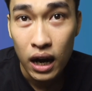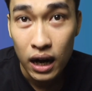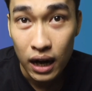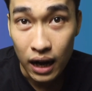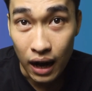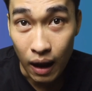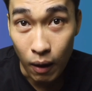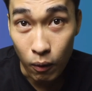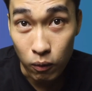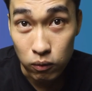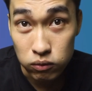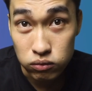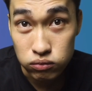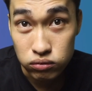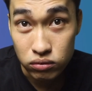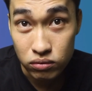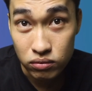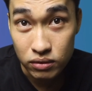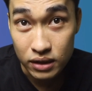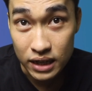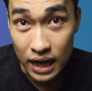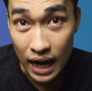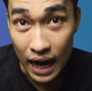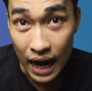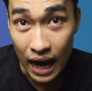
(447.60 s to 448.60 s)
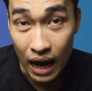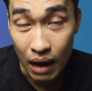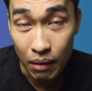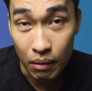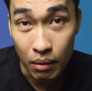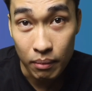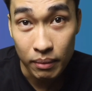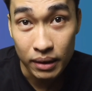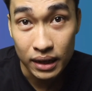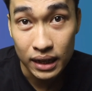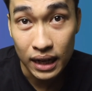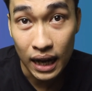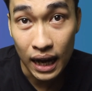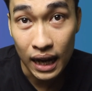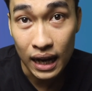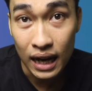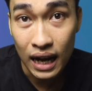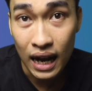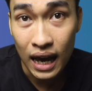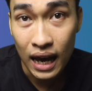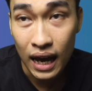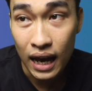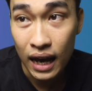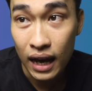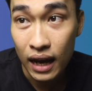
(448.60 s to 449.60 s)
lọc trà mà mình thấy
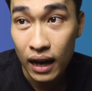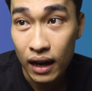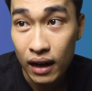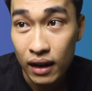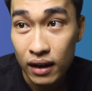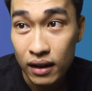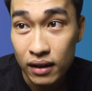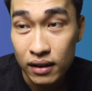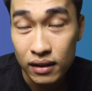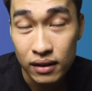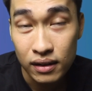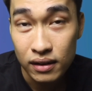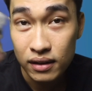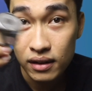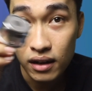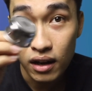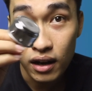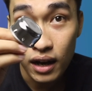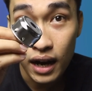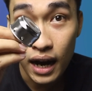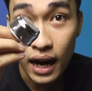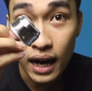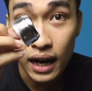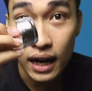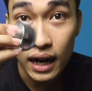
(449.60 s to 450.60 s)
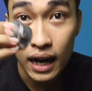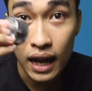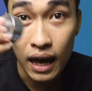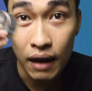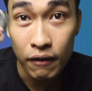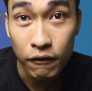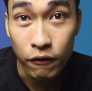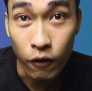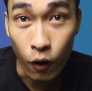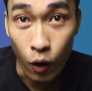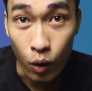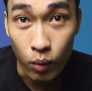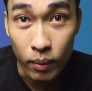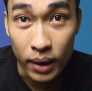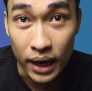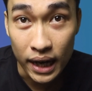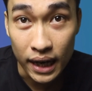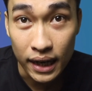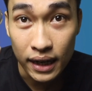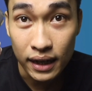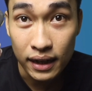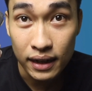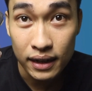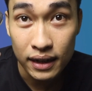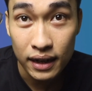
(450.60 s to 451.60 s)
là nó rất là phổ
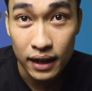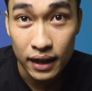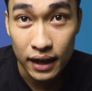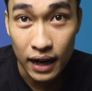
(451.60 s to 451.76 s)
biến,